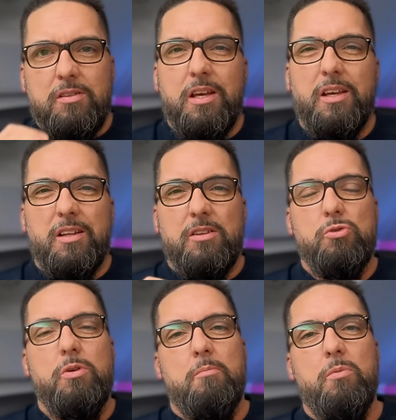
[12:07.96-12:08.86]
dich
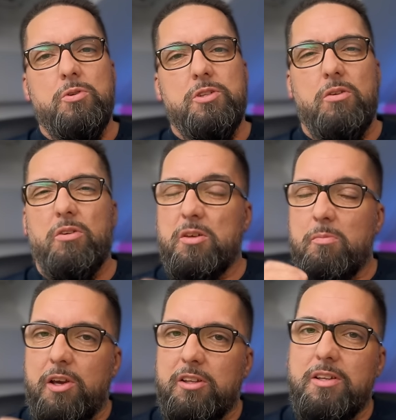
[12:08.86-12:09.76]
dazu ermutigen und ich
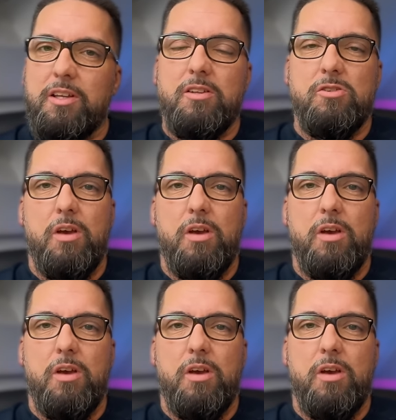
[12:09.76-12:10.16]
möchte dich dazu